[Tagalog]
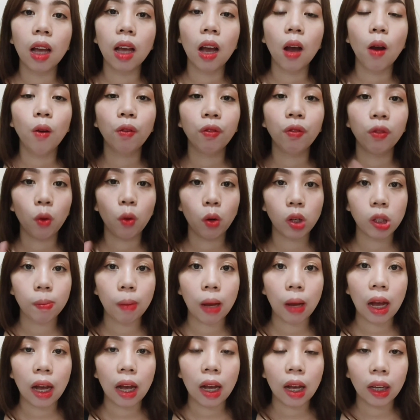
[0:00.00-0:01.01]
of course,
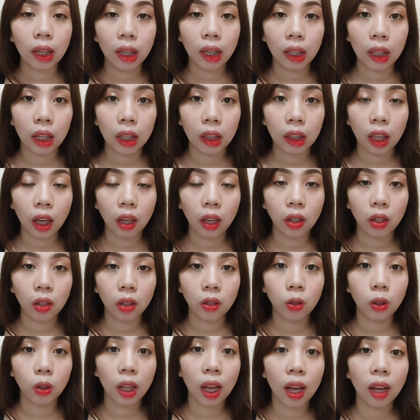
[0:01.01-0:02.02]
makakakita
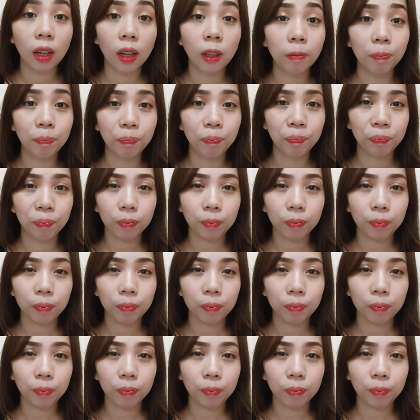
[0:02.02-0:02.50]
tayo ng